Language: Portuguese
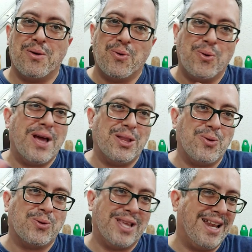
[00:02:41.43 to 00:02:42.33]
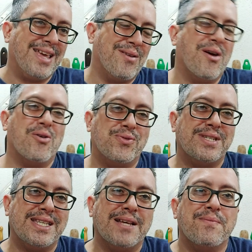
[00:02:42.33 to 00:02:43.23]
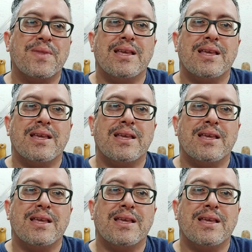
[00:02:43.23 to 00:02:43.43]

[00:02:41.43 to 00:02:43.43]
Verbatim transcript: o lugar do cuteleiro é a oficina,